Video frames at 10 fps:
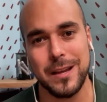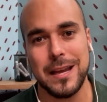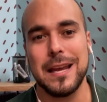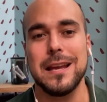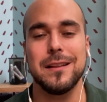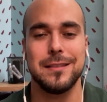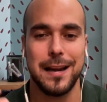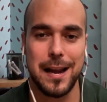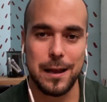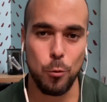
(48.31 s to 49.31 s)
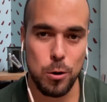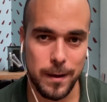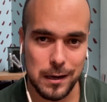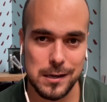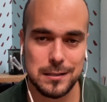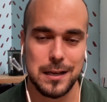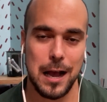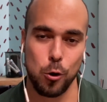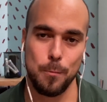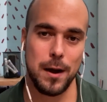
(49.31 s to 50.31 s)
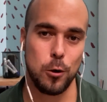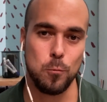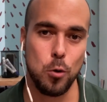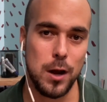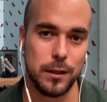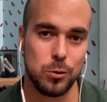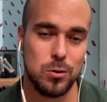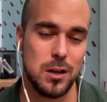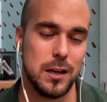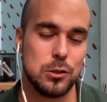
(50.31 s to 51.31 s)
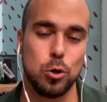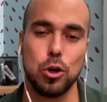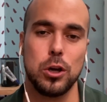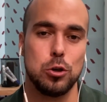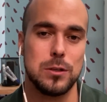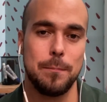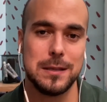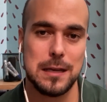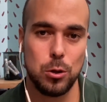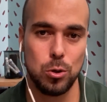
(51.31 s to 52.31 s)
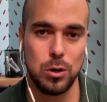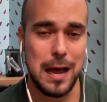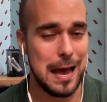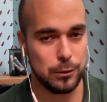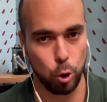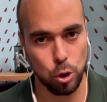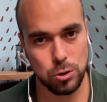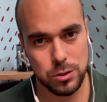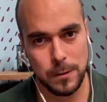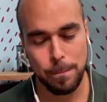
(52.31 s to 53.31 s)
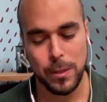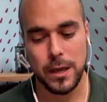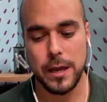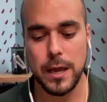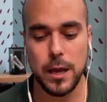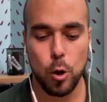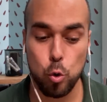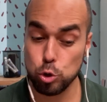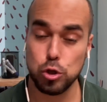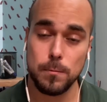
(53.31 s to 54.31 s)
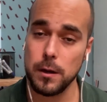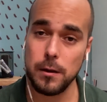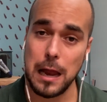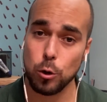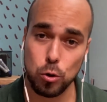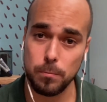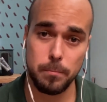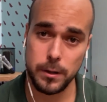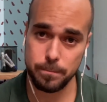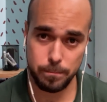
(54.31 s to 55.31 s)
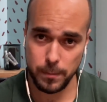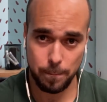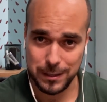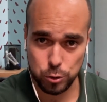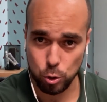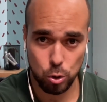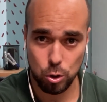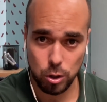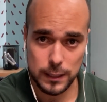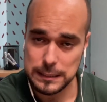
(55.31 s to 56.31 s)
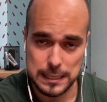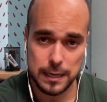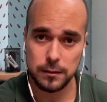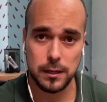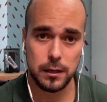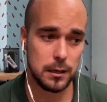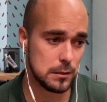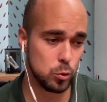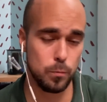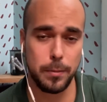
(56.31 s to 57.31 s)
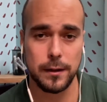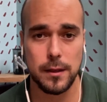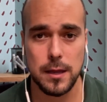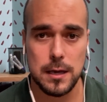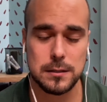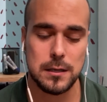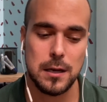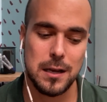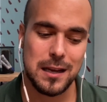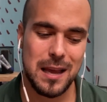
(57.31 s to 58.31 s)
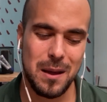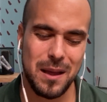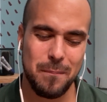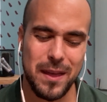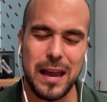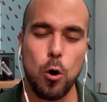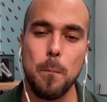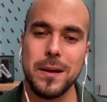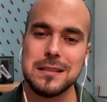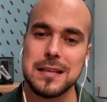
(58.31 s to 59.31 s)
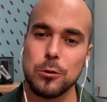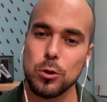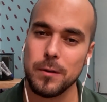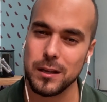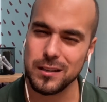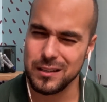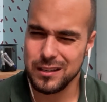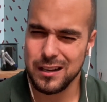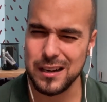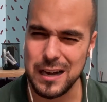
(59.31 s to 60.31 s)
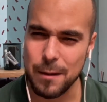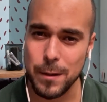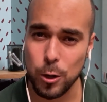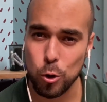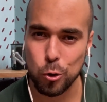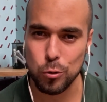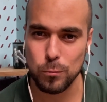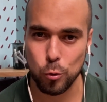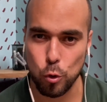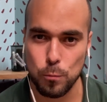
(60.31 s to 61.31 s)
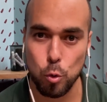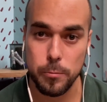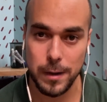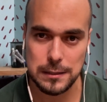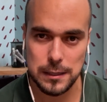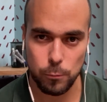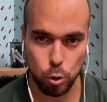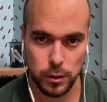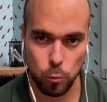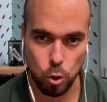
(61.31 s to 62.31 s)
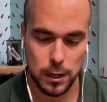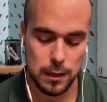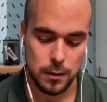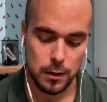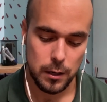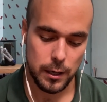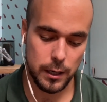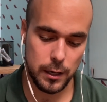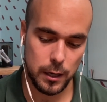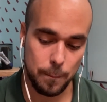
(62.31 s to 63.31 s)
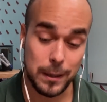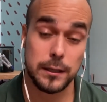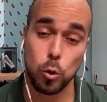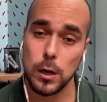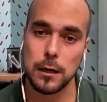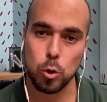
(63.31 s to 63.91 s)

y tener que volverles a comprar un boleto? Eso creo que nos ha pasado a todos. Y justo algo me, pasó reciente, hace un par de días, que me dejó pensando y, en realidad me dejó con, muy mal sabor de boca, eh, en particular